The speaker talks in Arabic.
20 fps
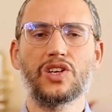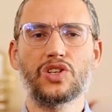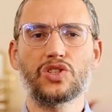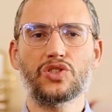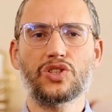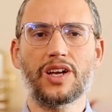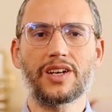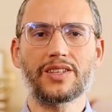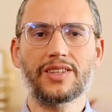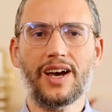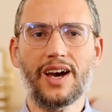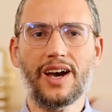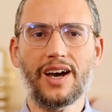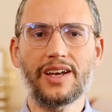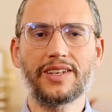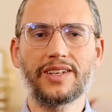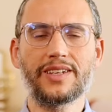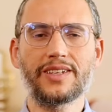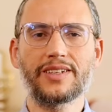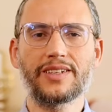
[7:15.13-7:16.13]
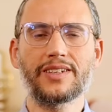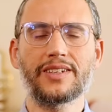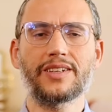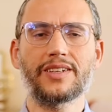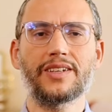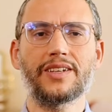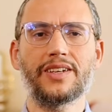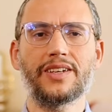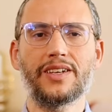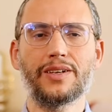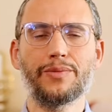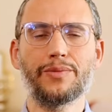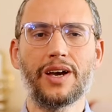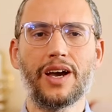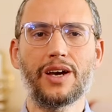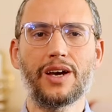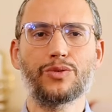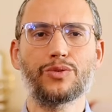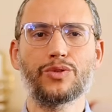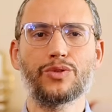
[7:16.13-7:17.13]
شرطان
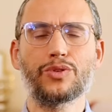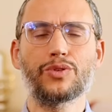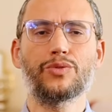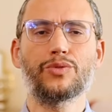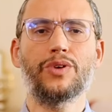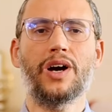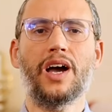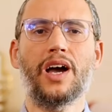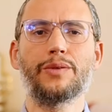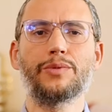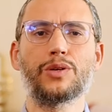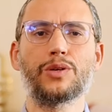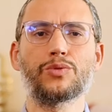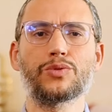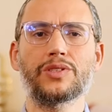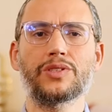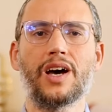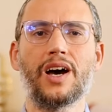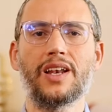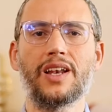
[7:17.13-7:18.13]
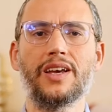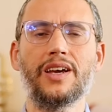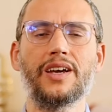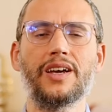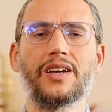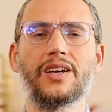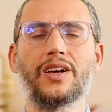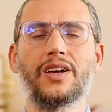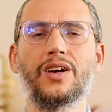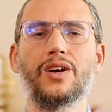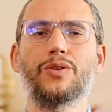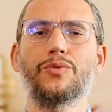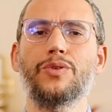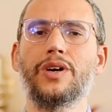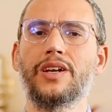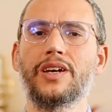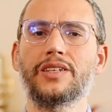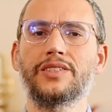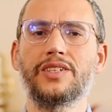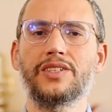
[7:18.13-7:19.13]
إيمان وعمل صالح
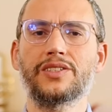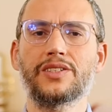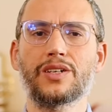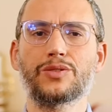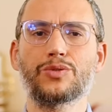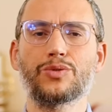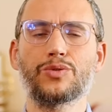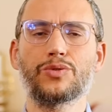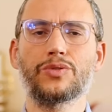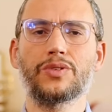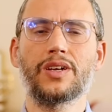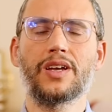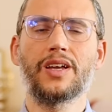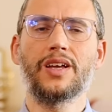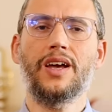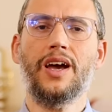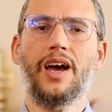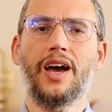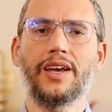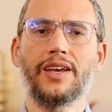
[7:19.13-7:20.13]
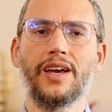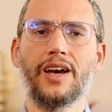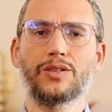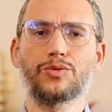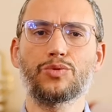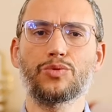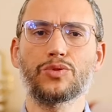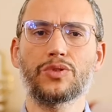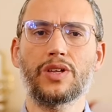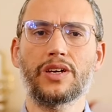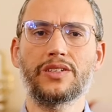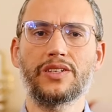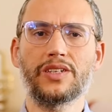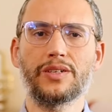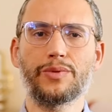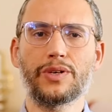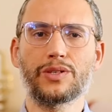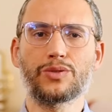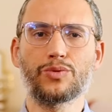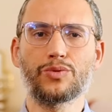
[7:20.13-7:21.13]
ونتيجة حياة
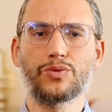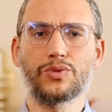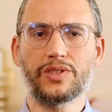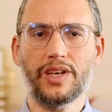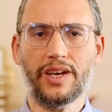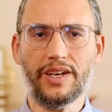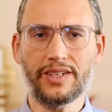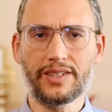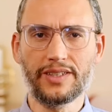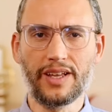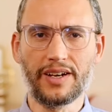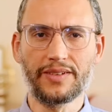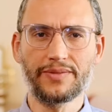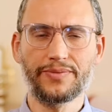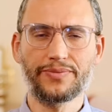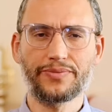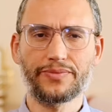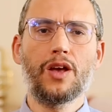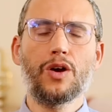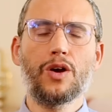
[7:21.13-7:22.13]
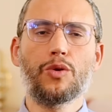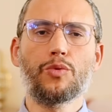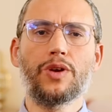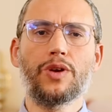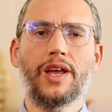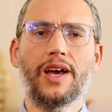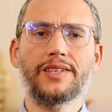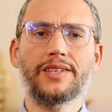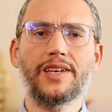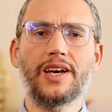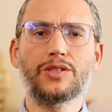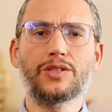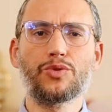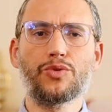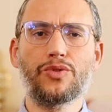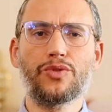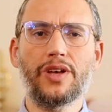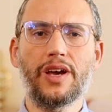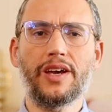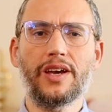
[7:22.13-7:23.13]
طيبة سعيدة والأساس
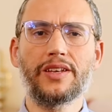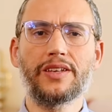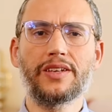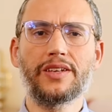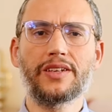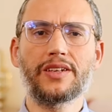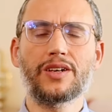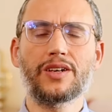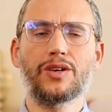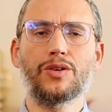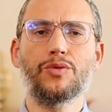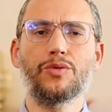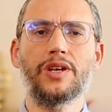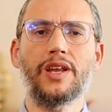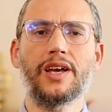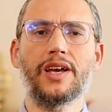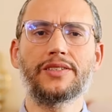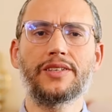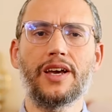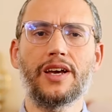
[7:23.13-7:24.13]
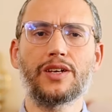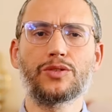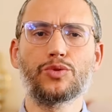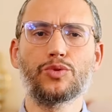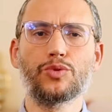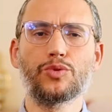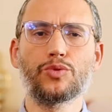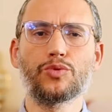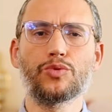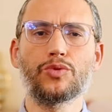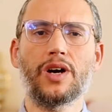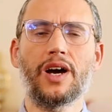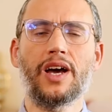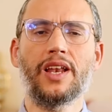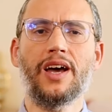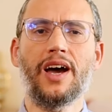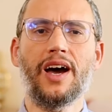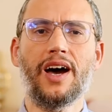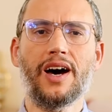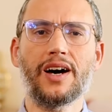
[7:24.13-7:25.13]
الثاني هو الأساس
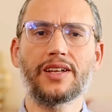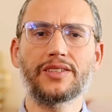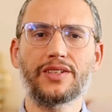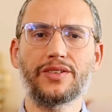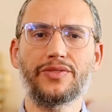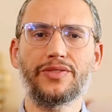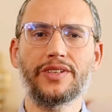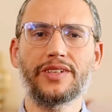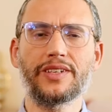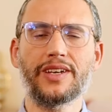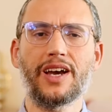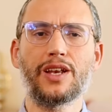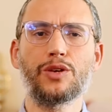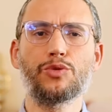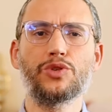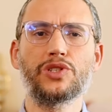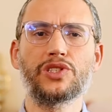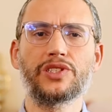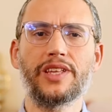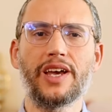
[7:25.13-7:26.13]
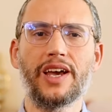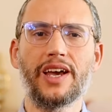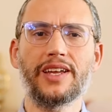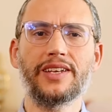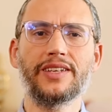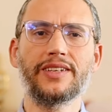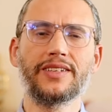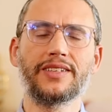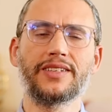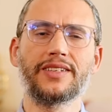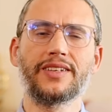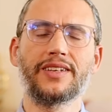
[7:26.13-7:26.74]
العاطفي الوجداني